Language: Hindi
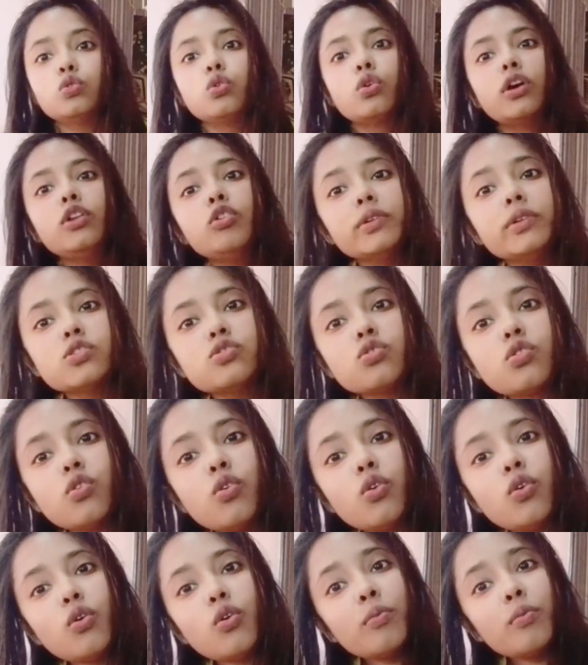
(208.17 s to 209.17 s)
तो हेलो
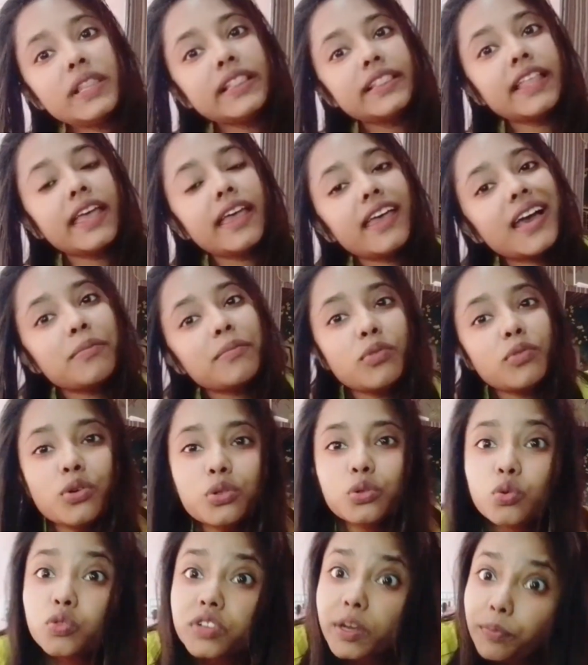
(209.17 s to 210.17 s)
बच्चों मिलते हैं
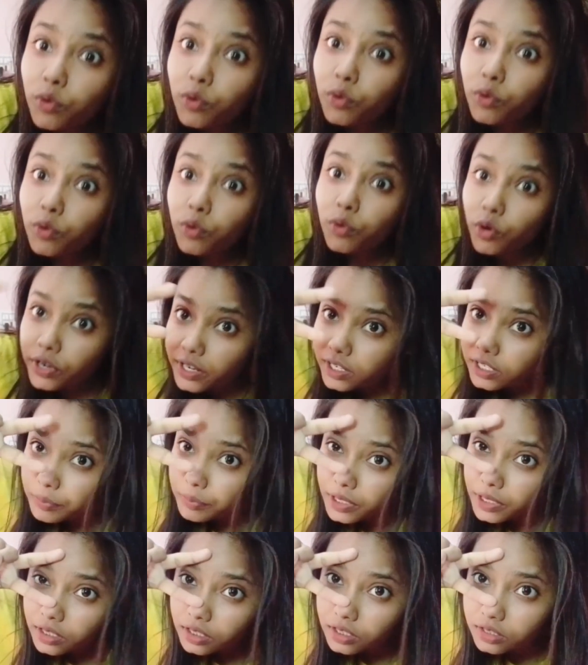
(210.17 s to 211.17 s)
आपको दूसरे प्रोडक्ट
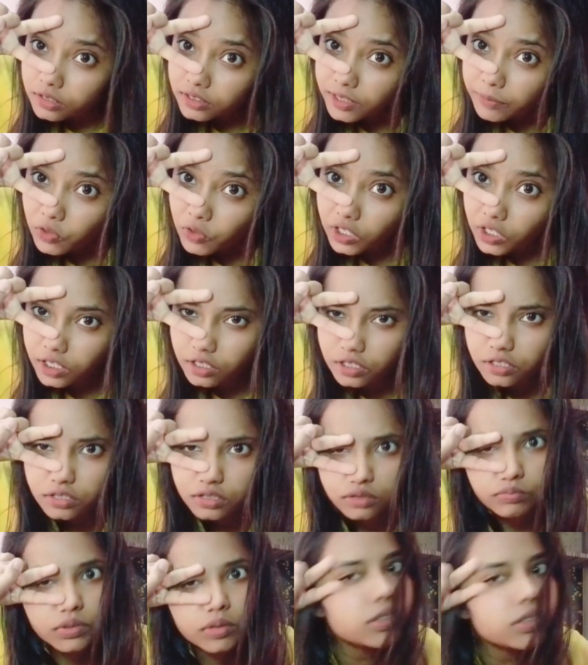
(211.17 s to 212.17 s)
में तब तक के
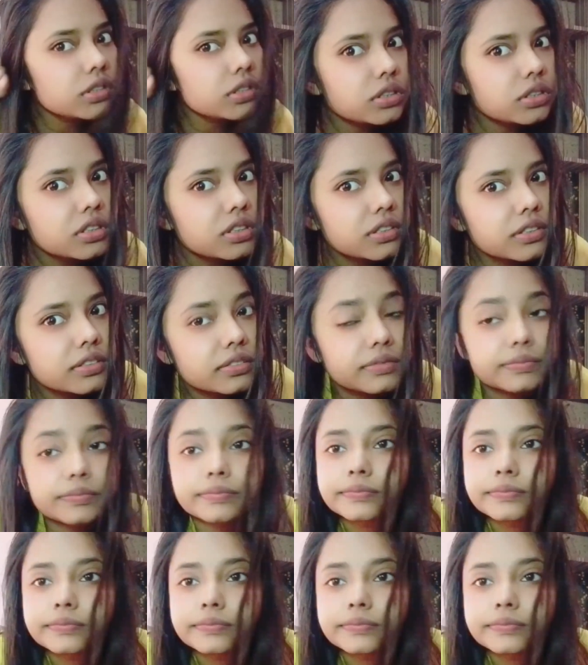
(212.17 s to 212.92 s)
लिए बाय